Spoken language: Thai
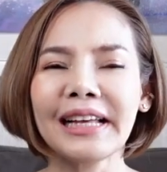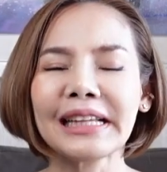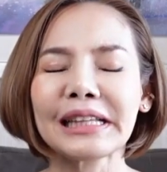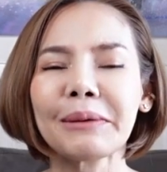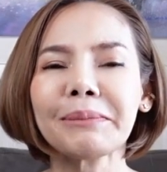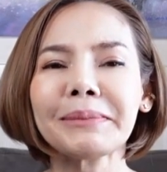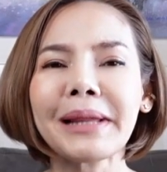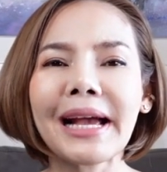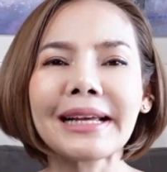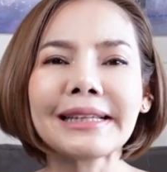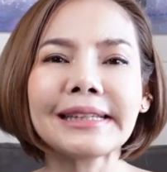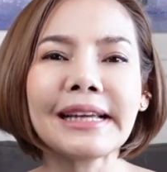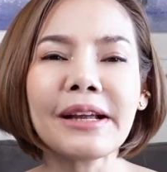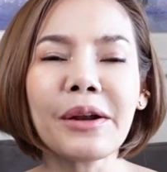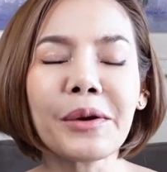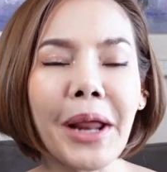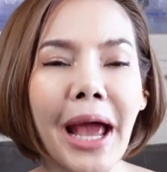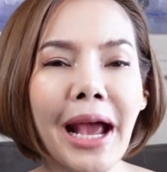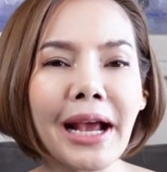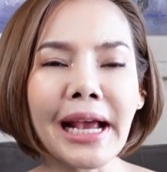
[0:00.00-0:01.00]
น้ำตาลที่
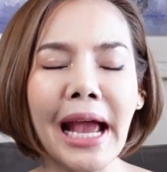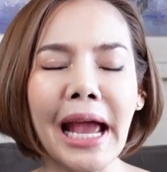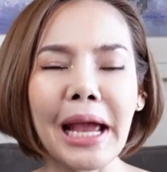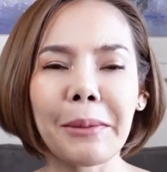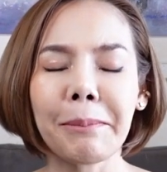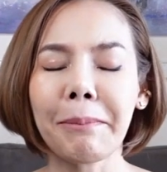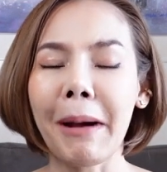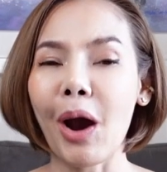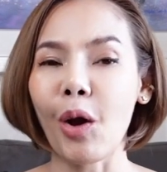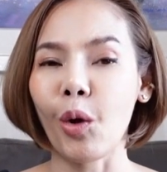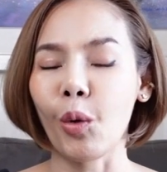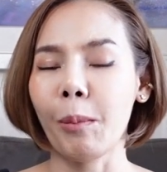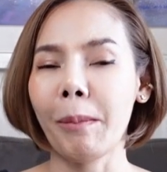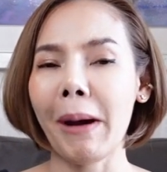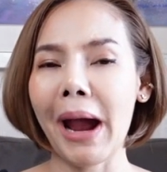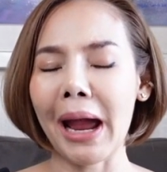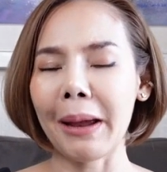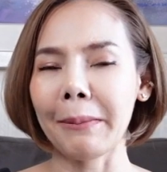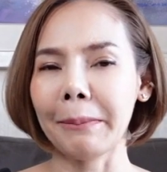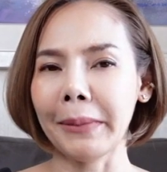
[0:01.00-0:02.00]
ร่างกายเผาผ
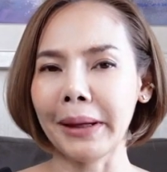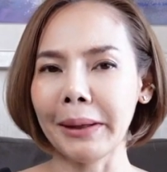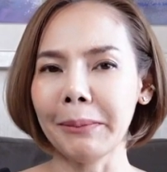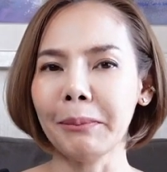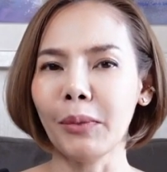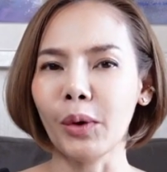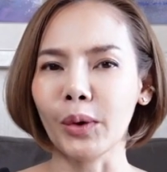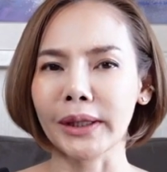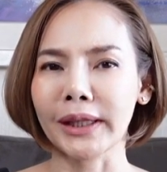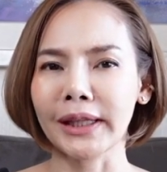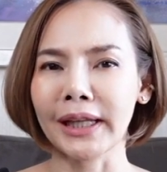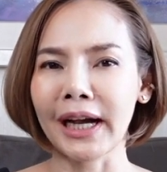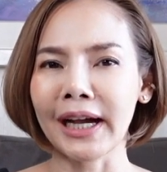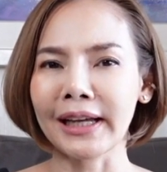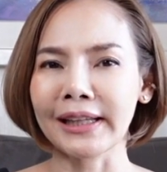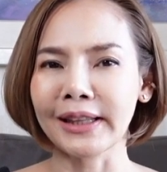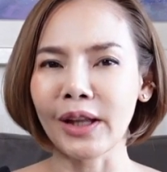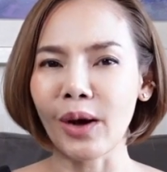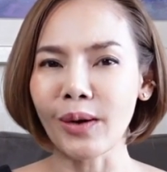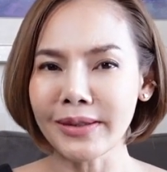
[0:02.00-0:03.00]
ลาญไม่หมดนะคะ
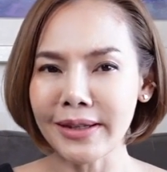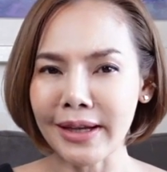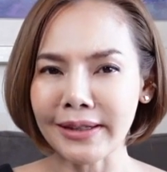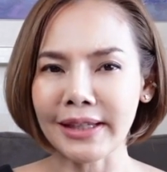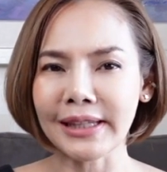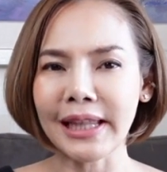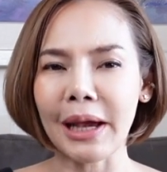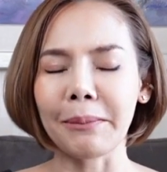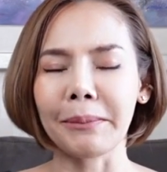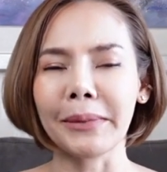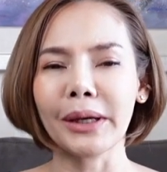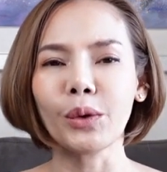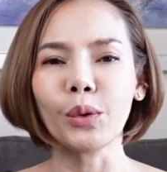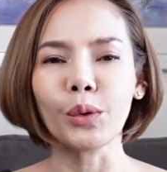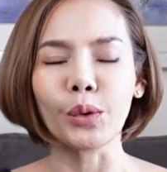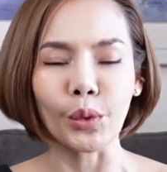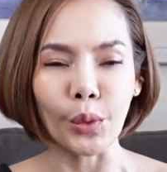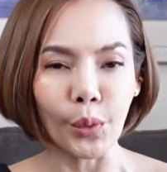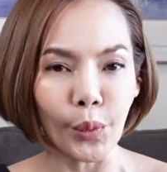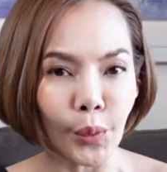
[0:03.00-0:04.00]
นอกจากจะทำให้
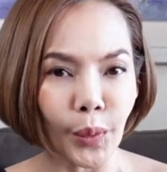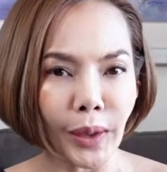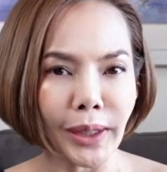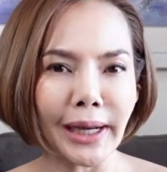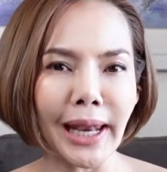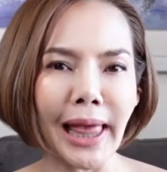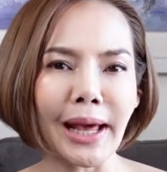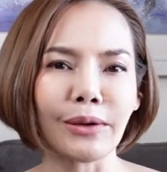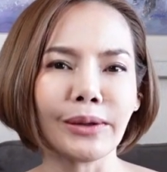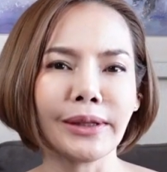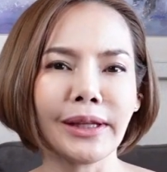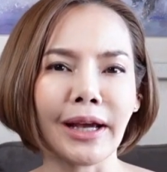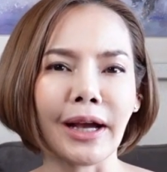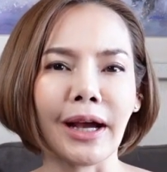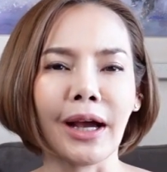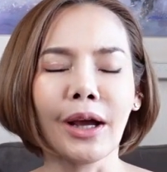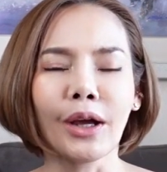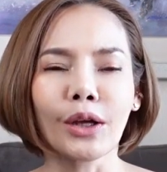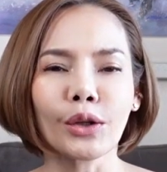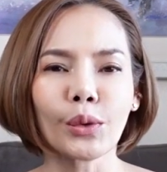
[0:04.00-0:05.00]
คุณอ้วนแล้วเนี่ย
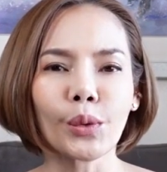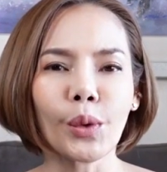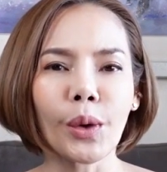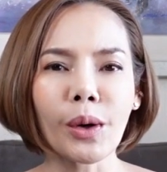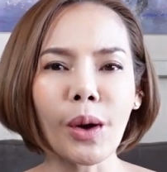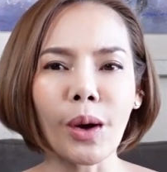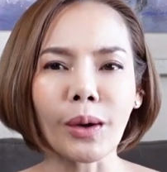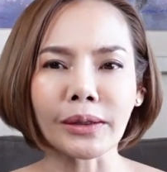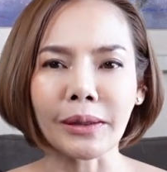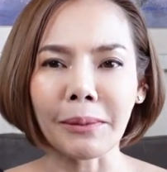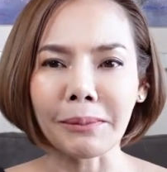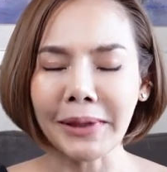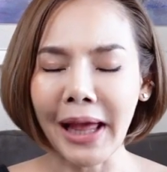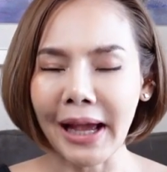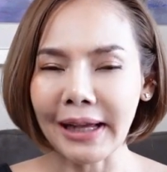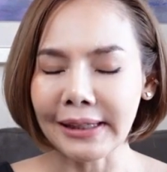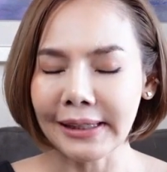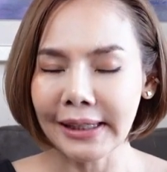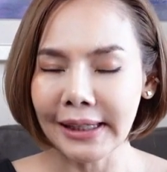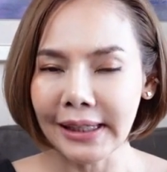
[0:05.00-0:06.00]
ตัวของน้ำ
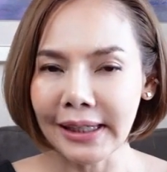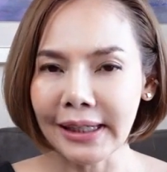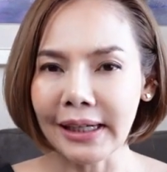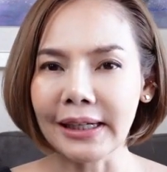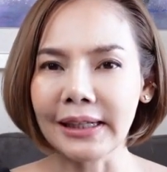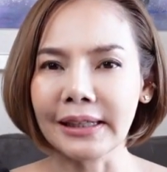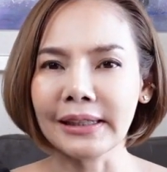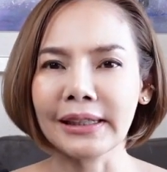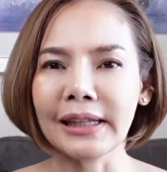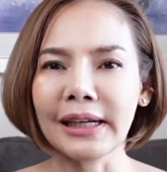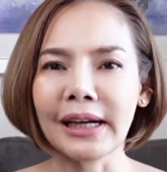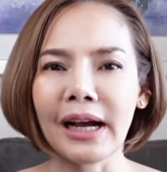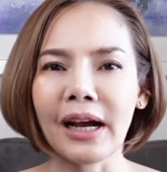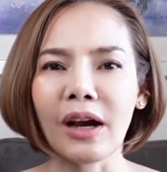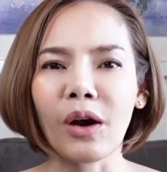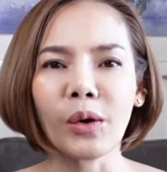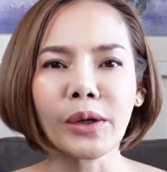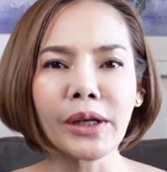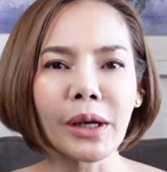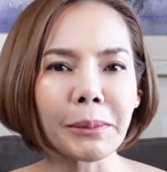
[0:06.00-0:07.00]
ตาลที่เกิดนะคะ
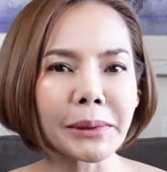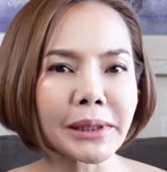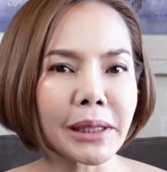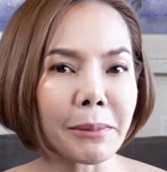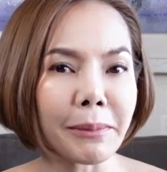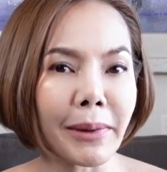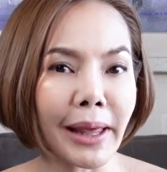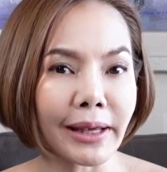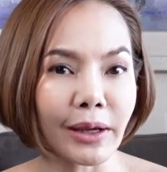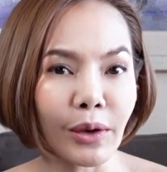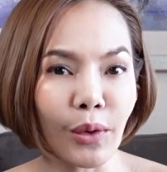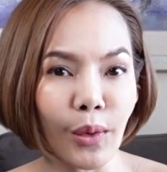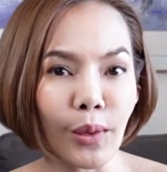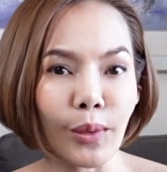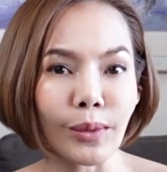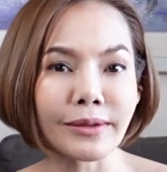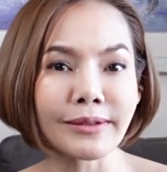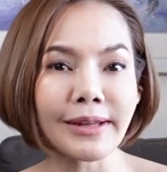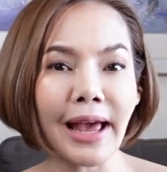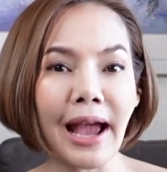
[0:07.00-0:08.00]
เขายังไปทำลายโคร
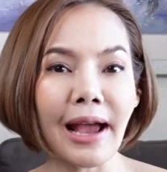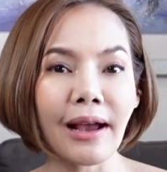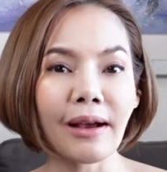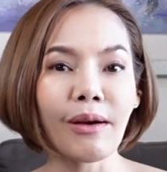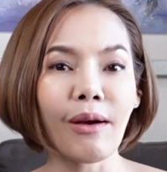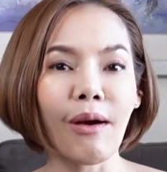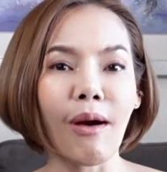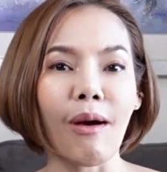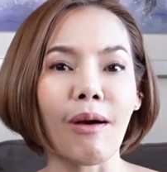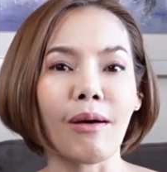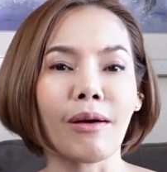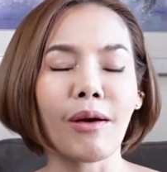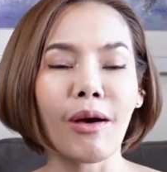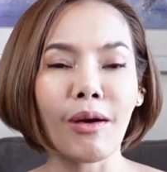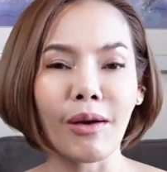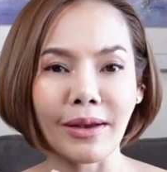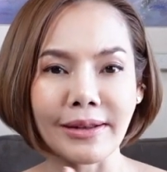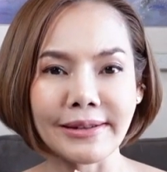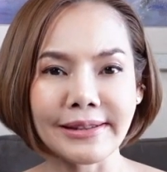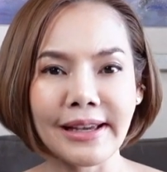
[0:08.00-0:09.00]
งสร้างของคอ
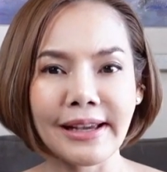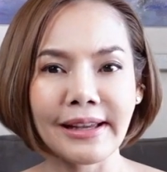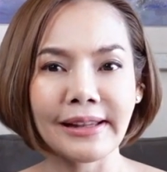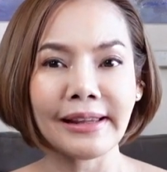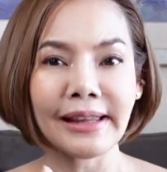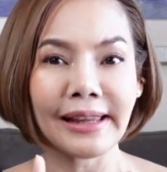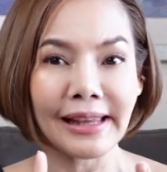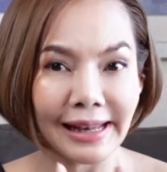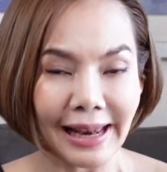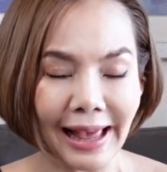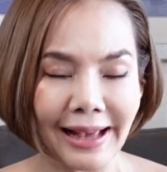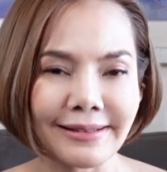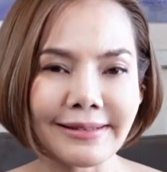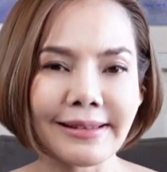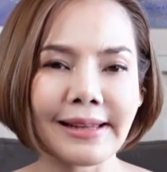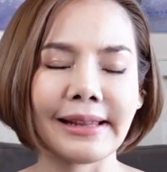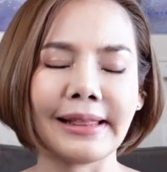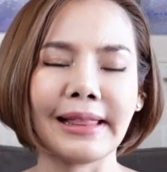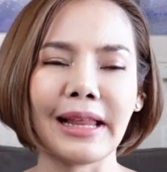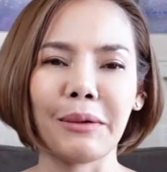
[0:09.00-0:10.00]
ลลาเจนอิลาส
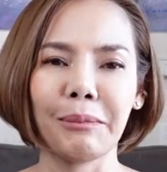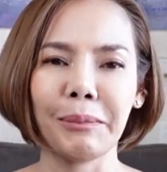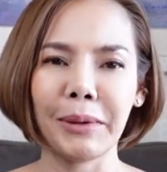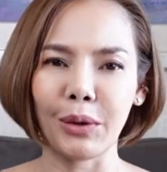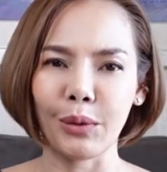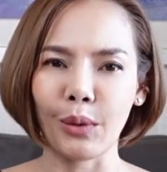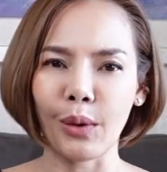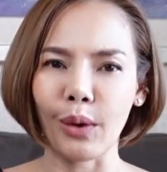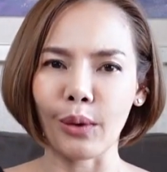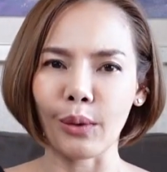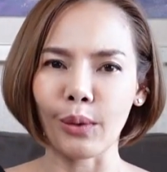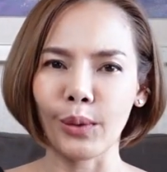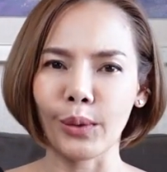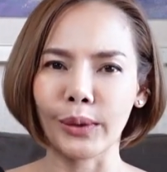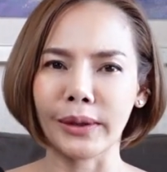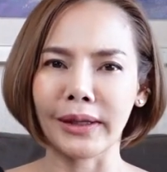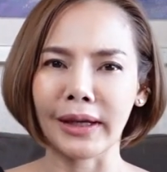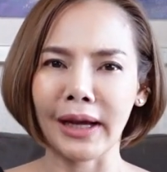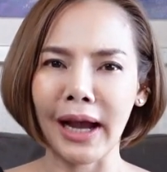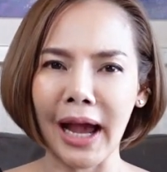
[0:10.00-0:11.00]
ตินในผิวของคุ
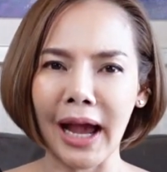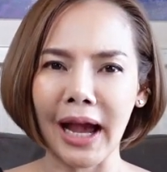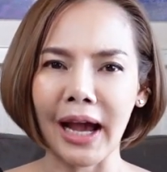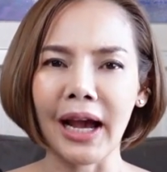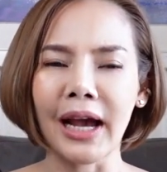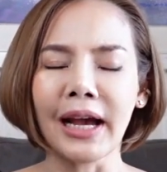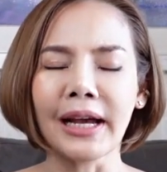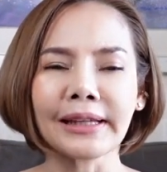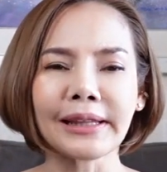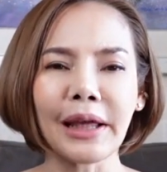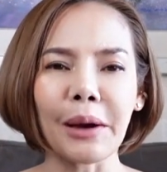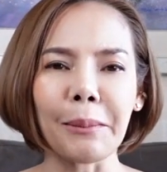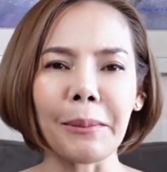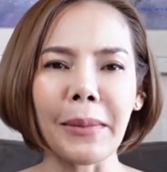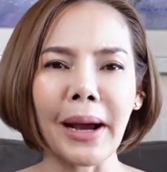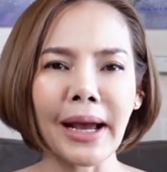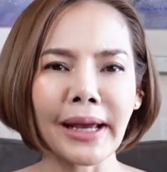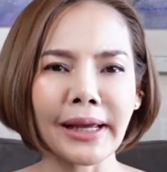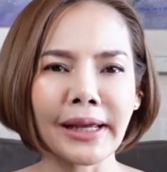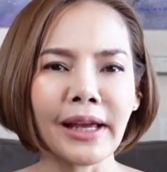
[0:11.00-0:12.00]
ณค่ะ
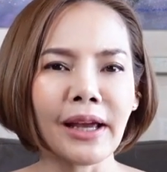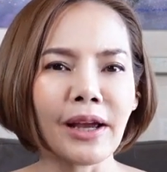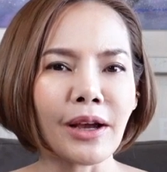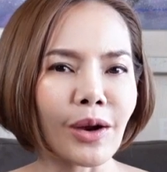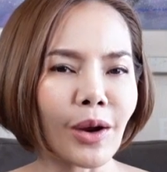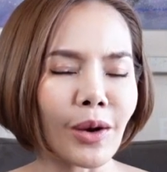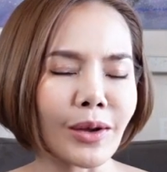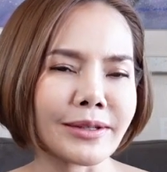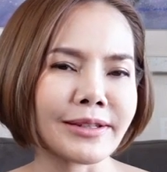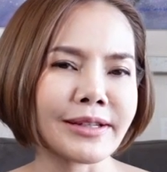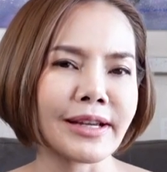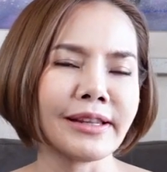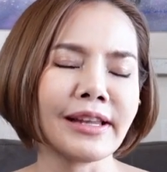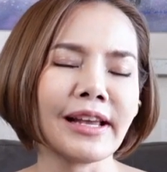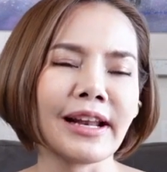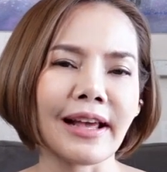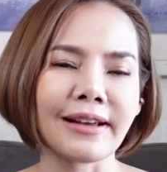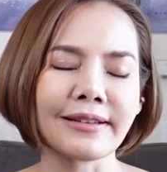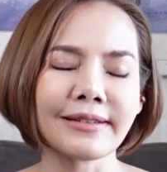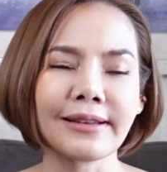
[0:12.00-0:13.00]
ทำให้คอลลาเจน
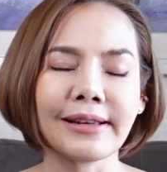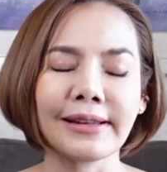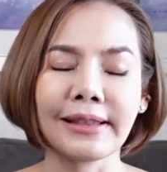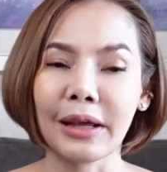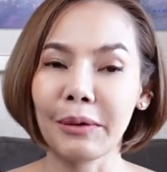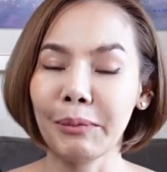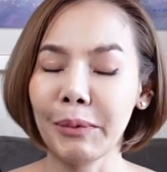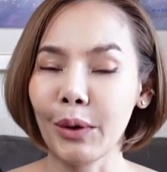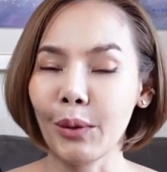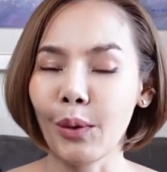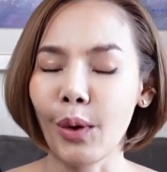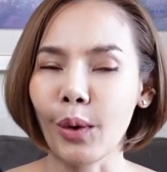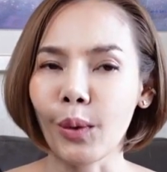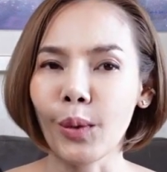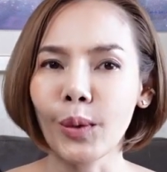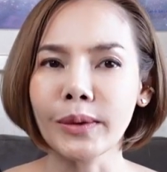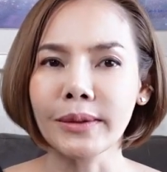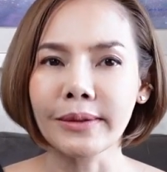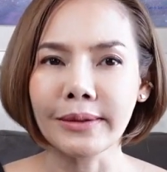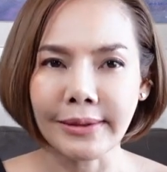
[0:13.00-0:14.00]
อิลาสตินในผิวของ
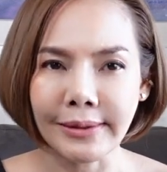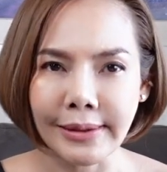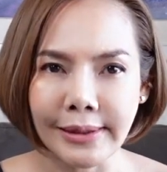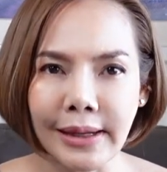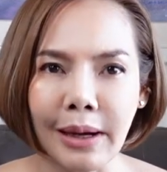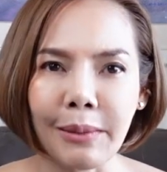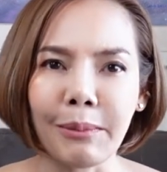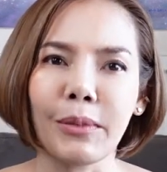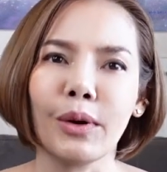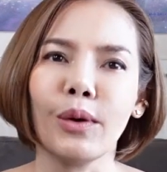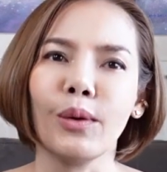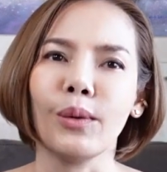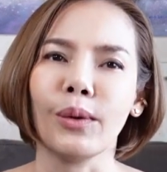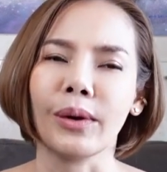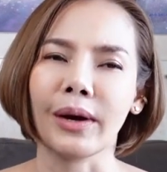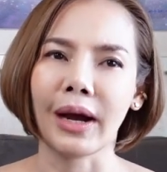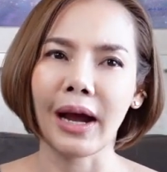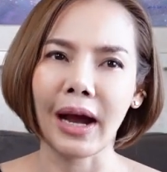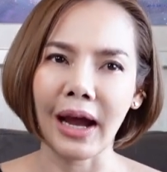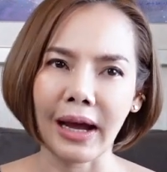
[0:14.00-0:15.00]
คุณเสื่อมลง
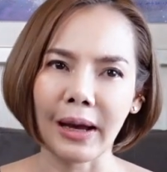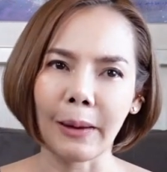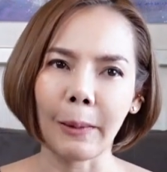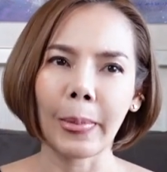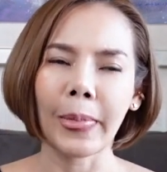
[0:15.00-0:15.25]
ค่ะ